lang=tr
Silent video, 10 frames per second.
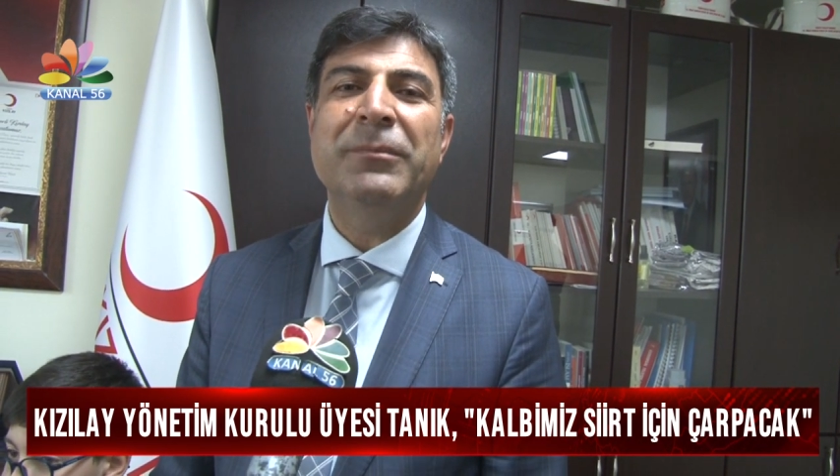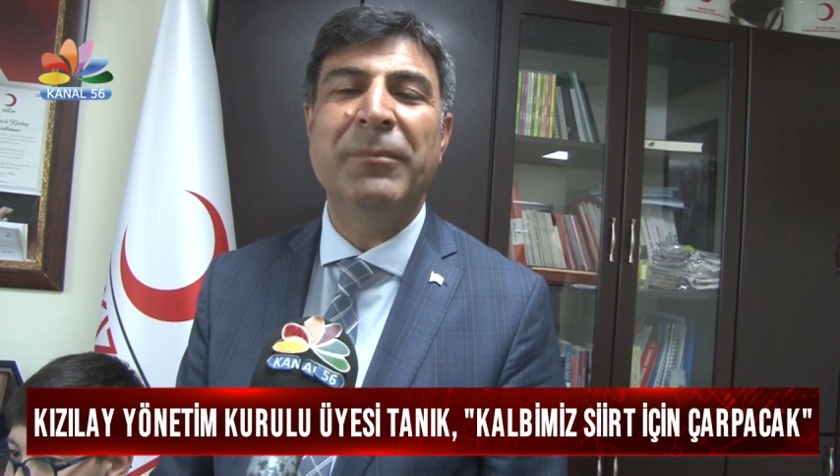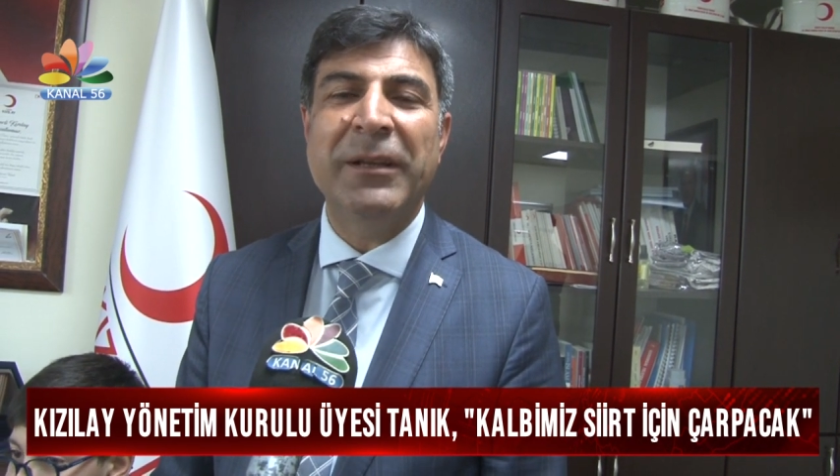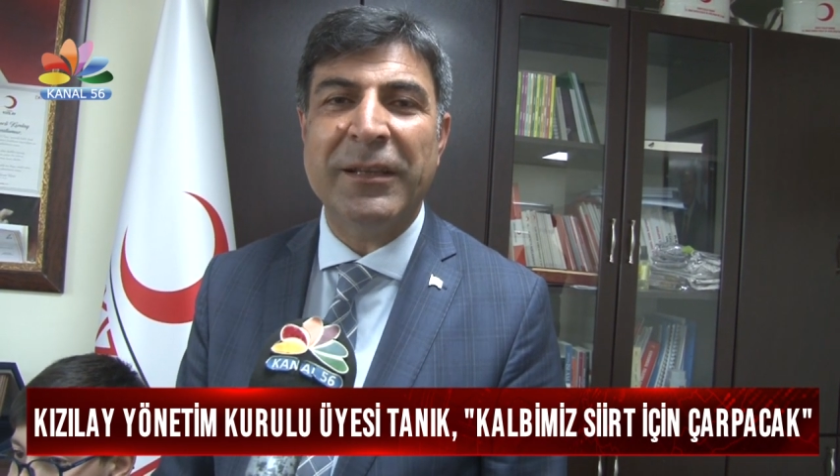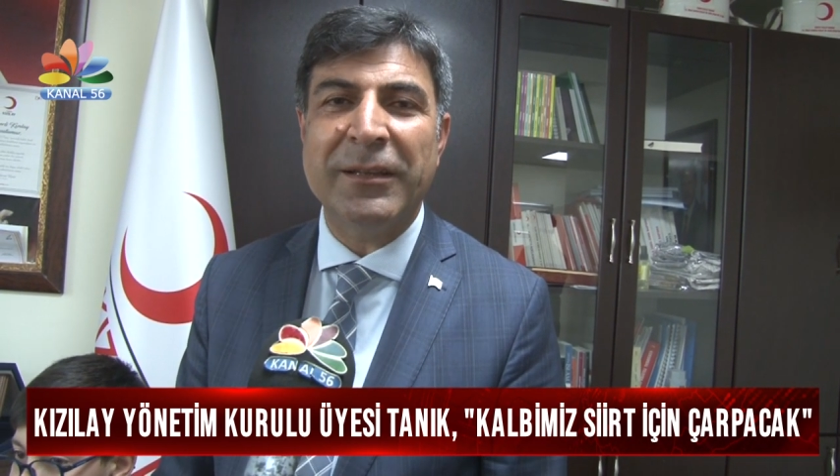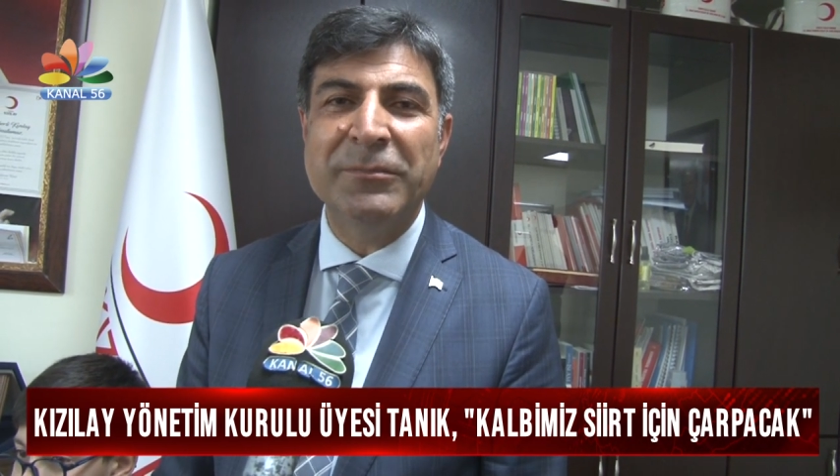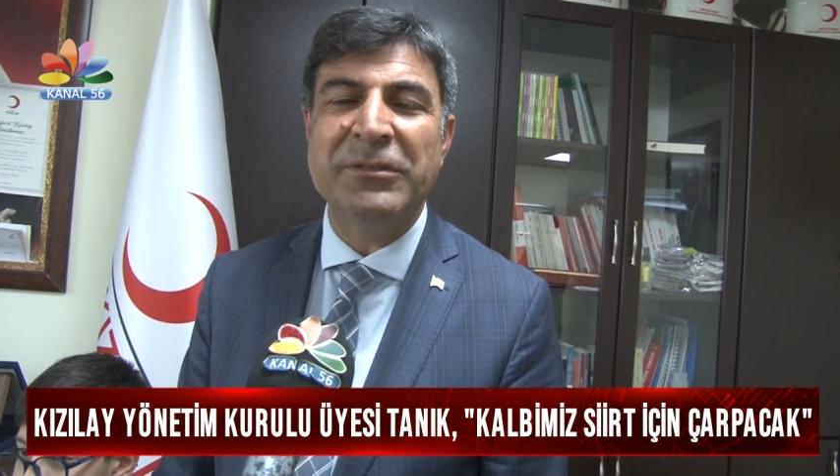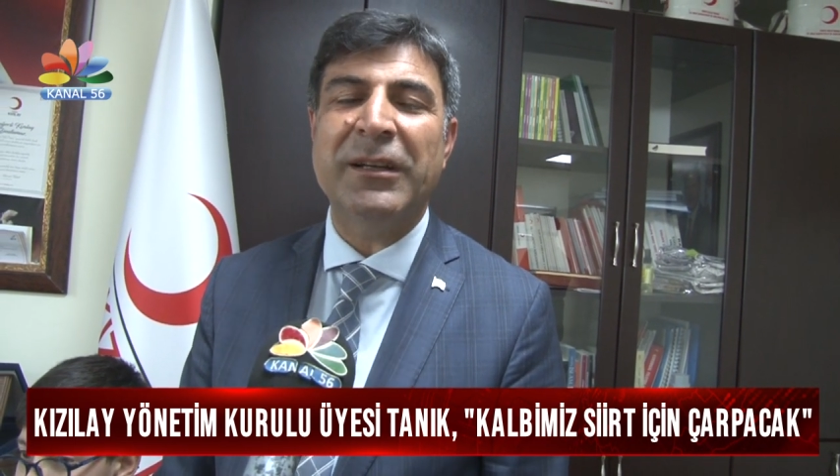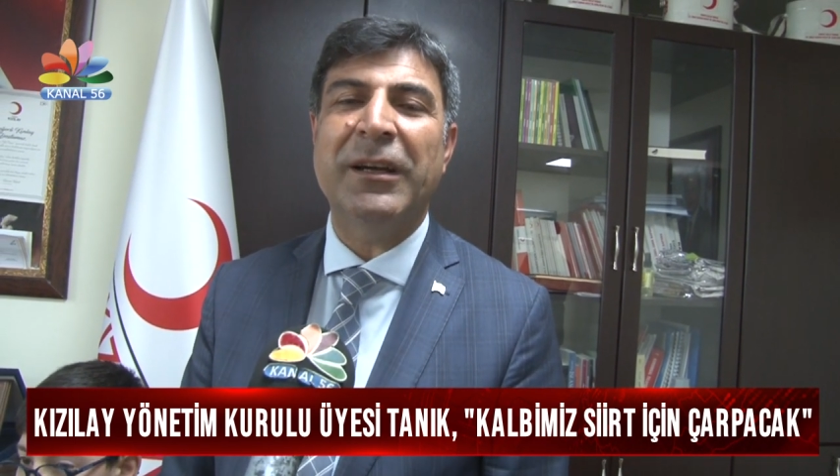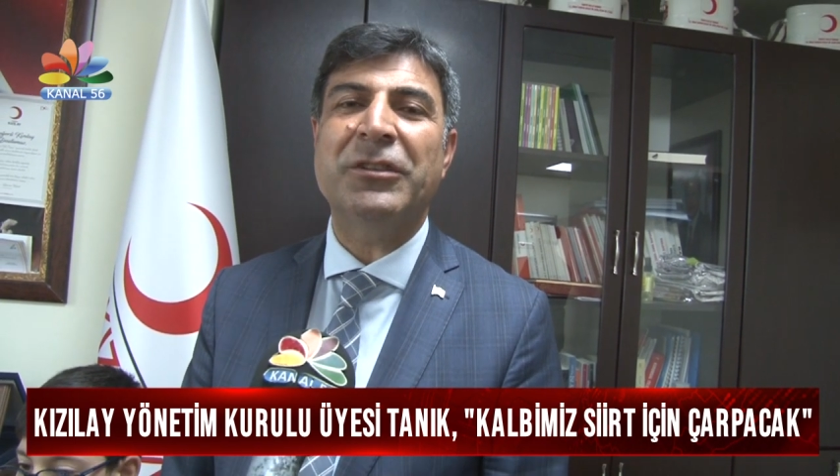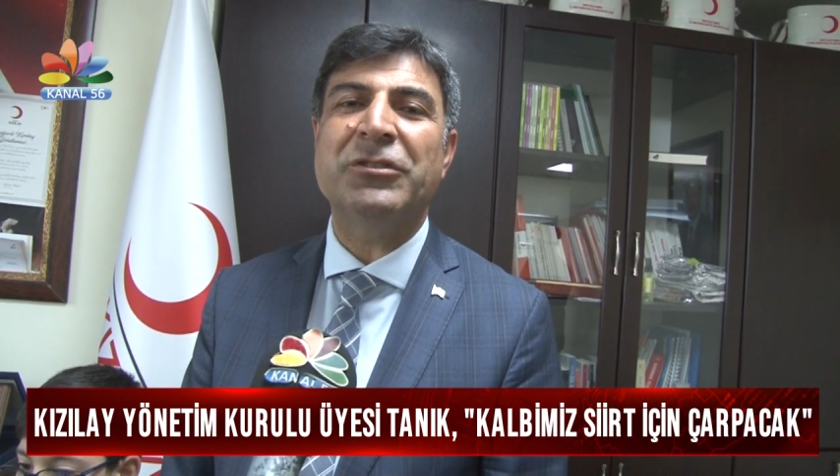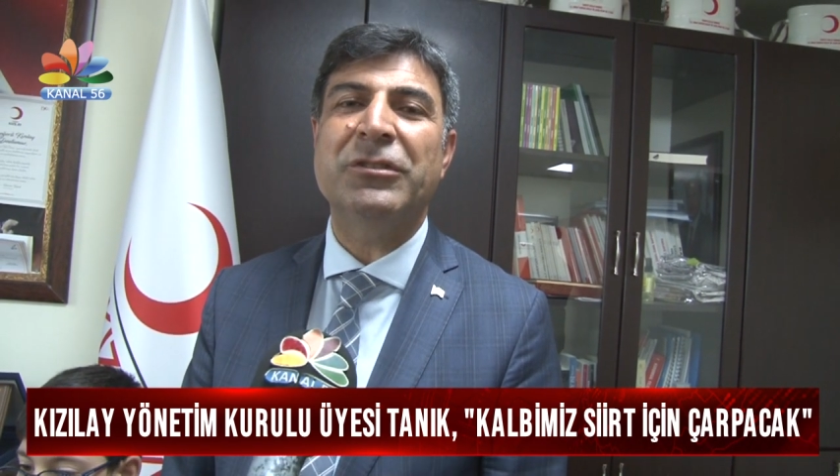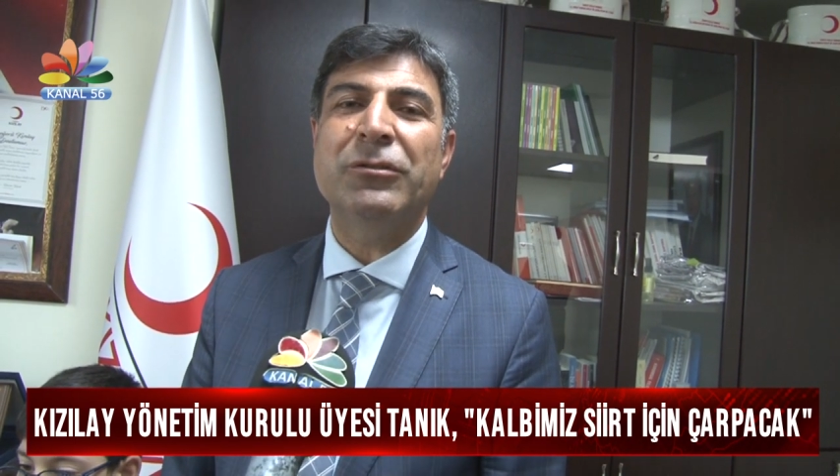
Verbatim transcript: memleketimize karşı,